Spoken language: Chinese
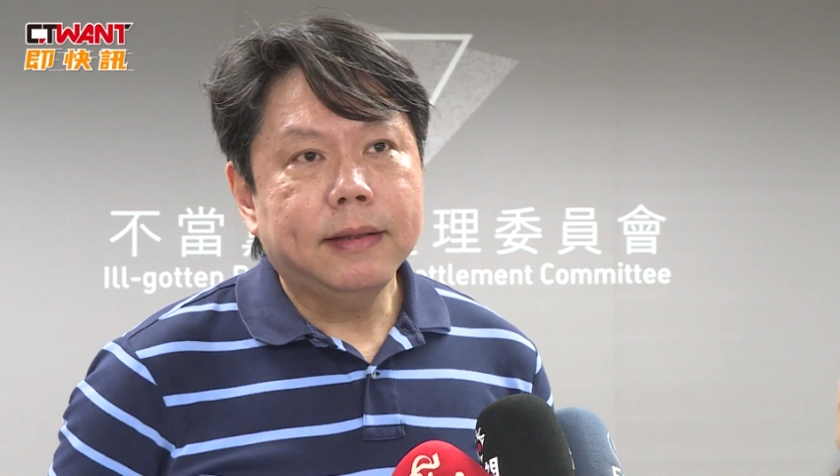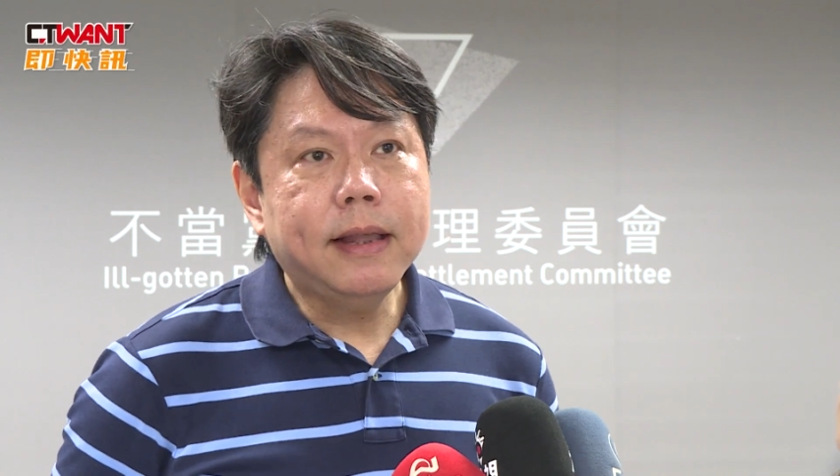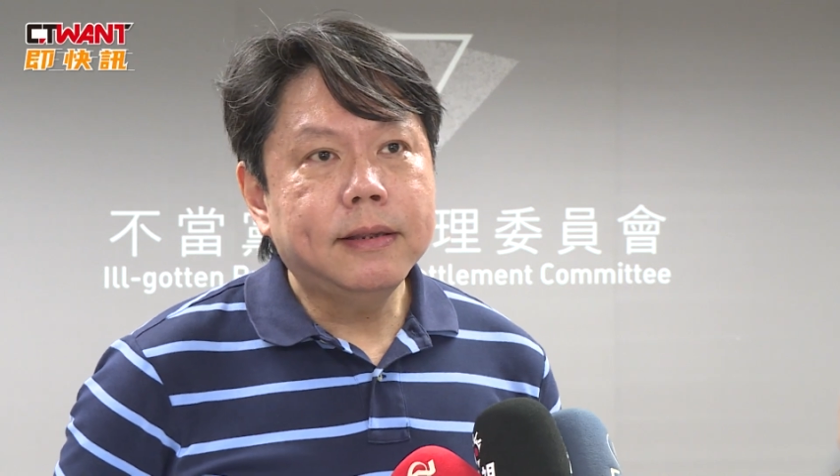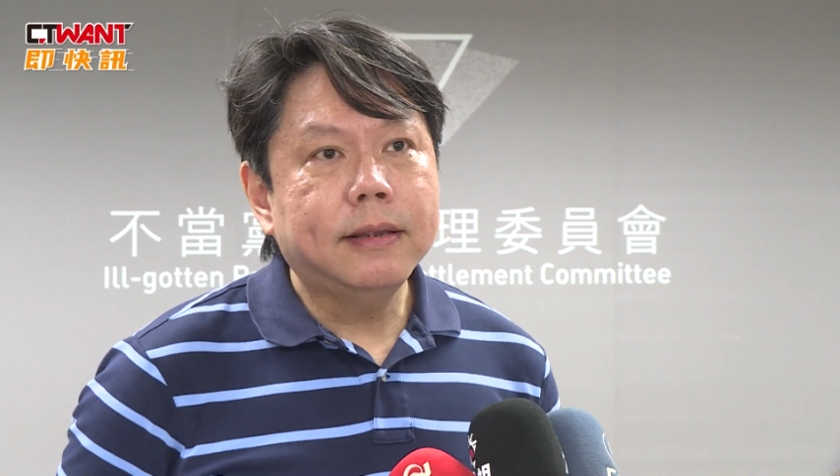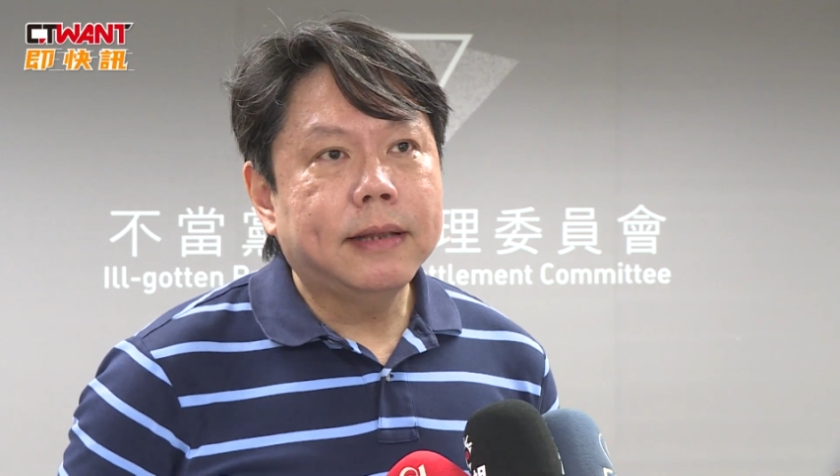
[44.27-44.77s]

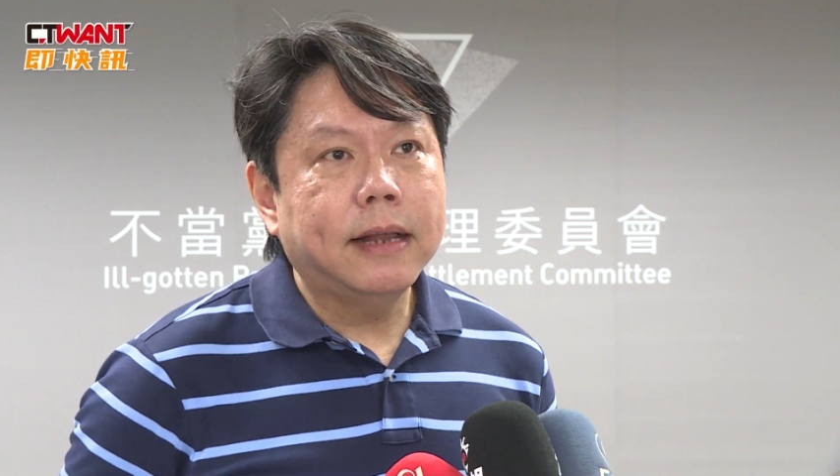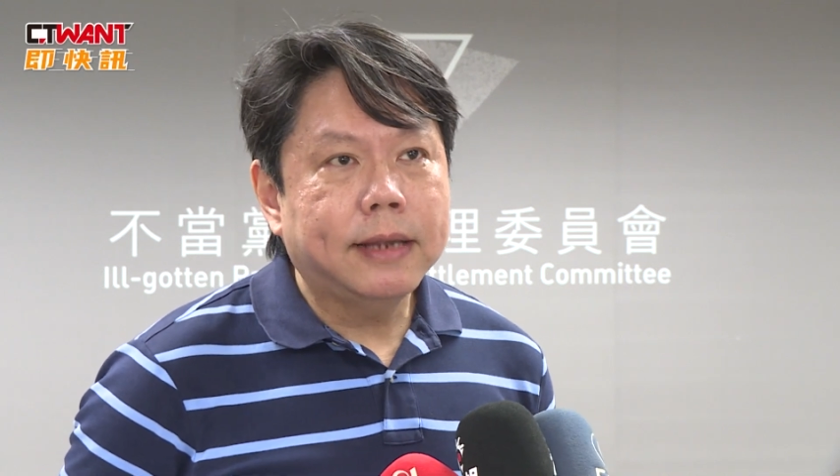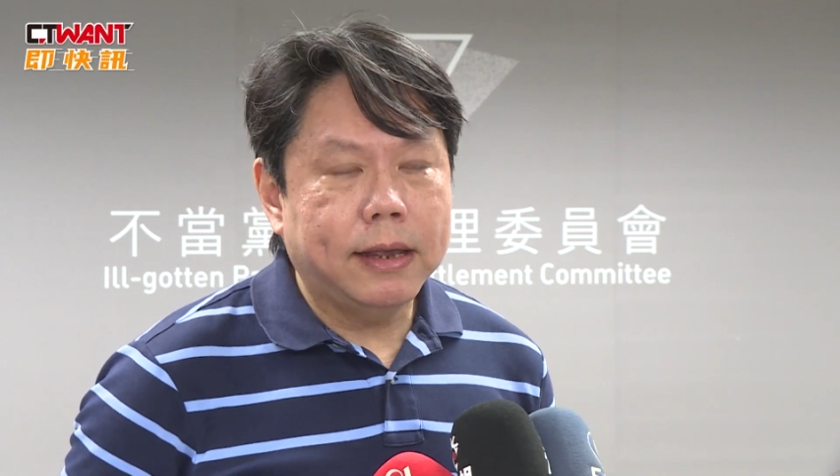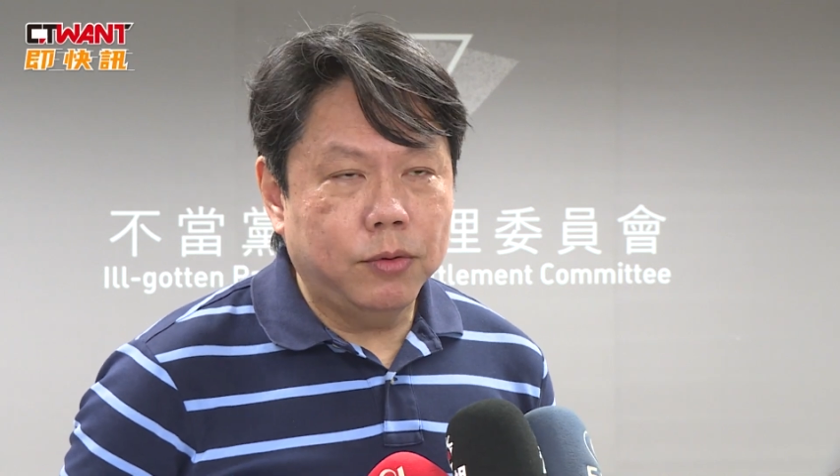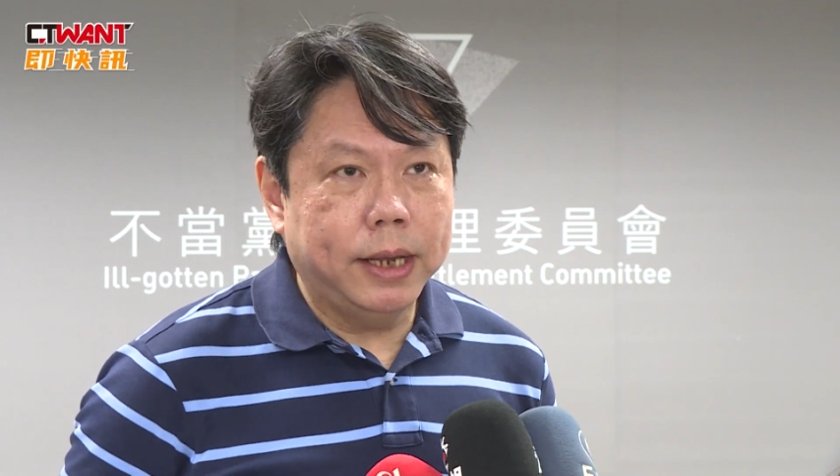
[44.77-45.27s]
但是党
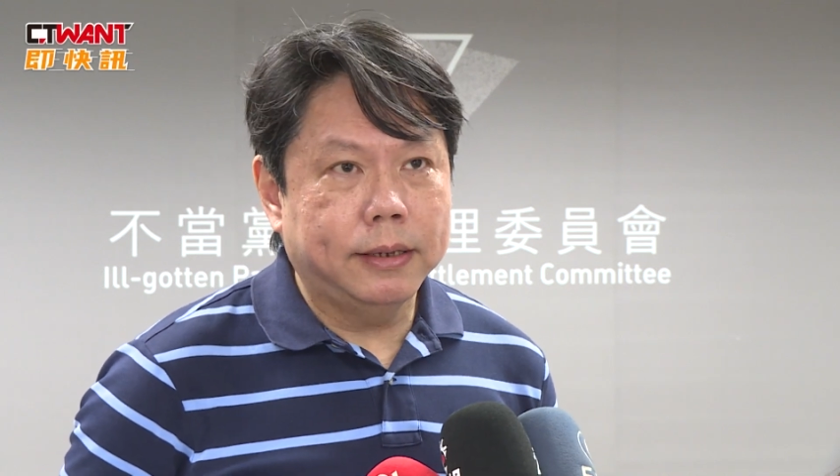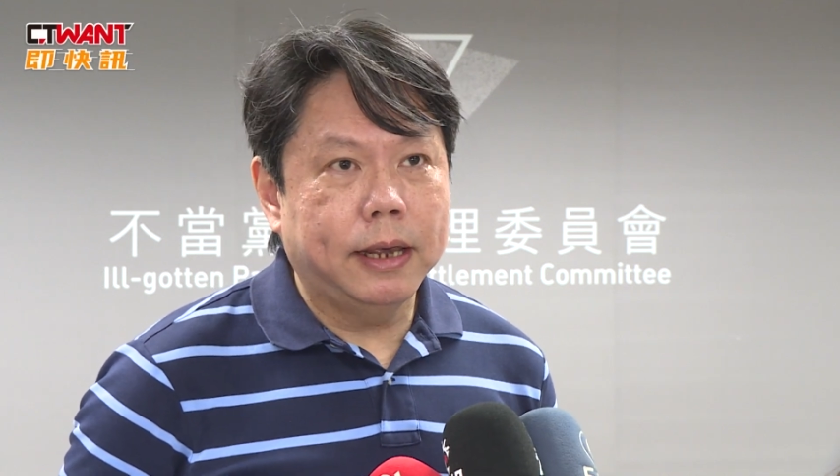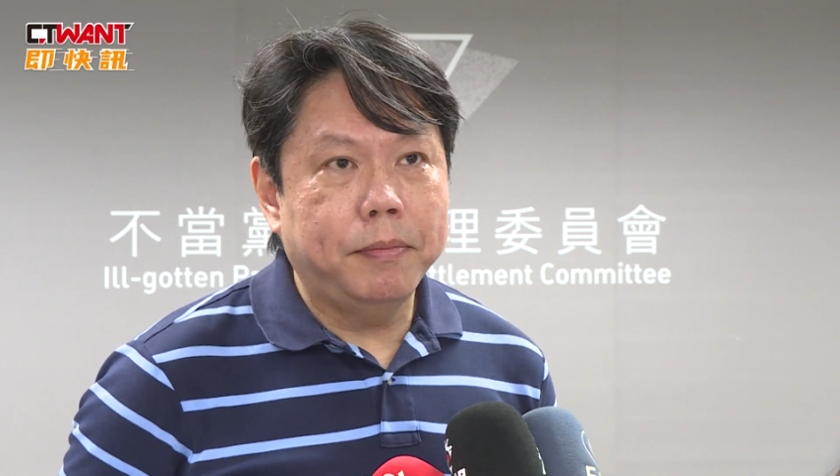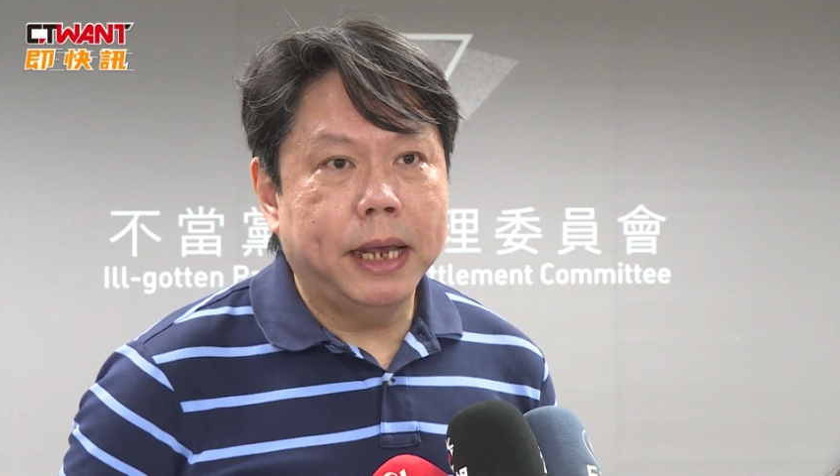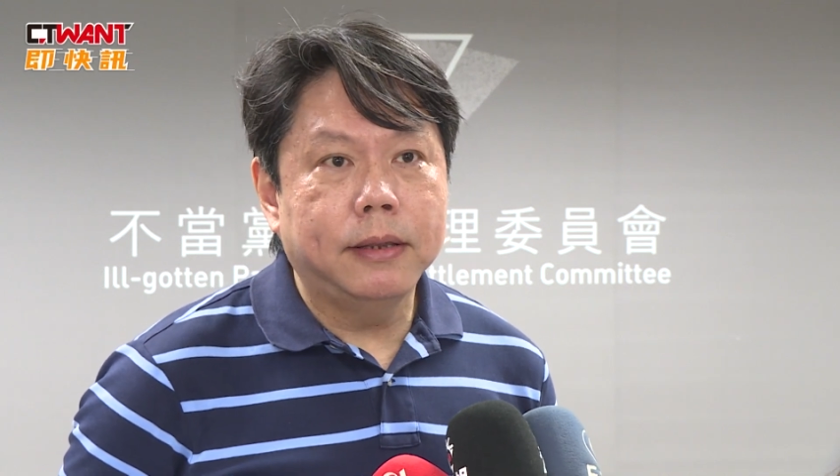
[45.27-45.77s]
产会
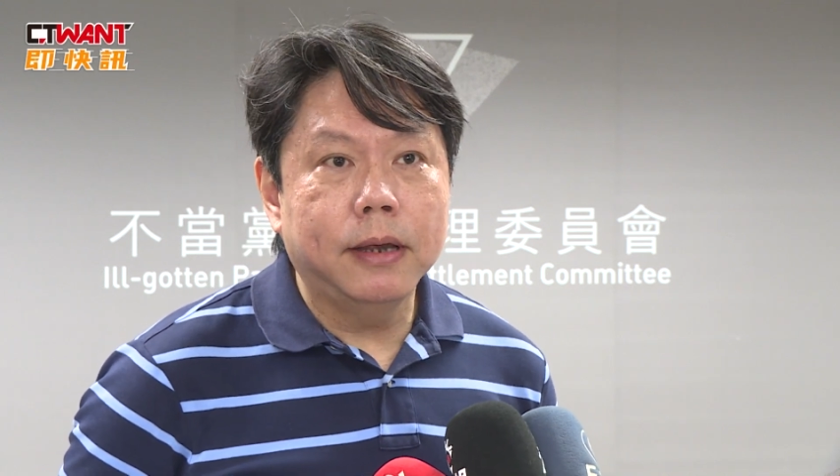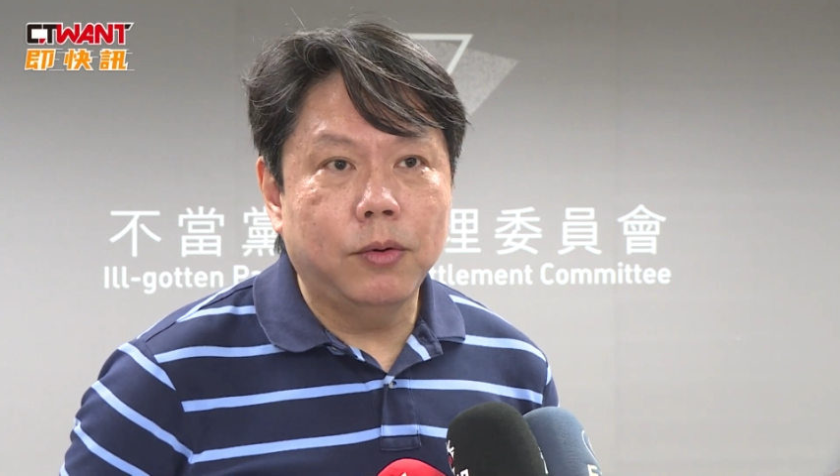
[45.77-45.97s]
这边